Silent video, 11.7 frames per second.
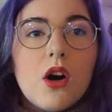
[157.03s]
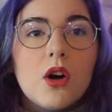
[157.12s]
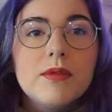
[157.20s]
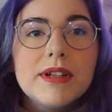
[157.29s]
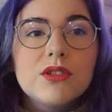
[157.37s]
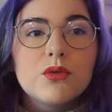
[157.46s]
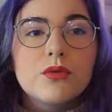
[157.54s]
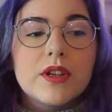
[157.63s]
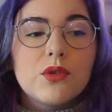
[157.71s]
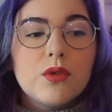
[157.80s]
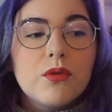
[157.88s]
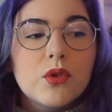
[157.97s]
En fait on
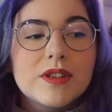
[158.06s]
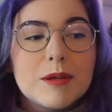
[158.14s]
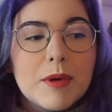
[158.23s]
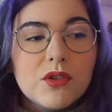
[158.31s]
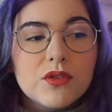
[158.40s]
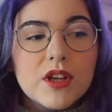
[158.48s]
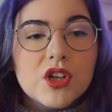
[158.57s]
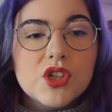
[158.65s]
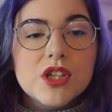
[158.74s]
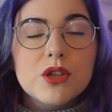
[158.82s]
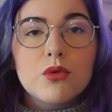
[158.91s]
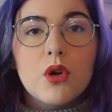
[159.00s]
va suivre des
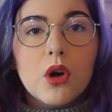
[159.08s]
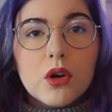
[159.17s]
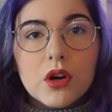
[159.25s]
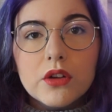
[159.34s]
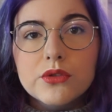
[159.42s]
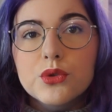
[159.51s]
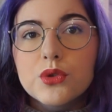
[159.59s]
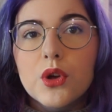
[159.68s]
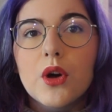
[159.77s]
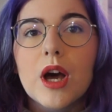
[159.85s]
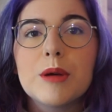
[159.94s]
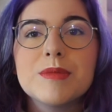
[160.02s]
personnages qui ont leur code
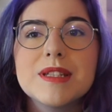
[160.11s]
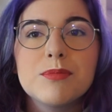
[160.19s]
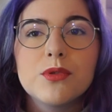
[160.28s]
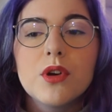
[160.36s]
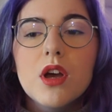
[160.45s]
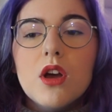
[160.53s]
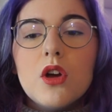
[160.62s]
d'honneur, un petit peu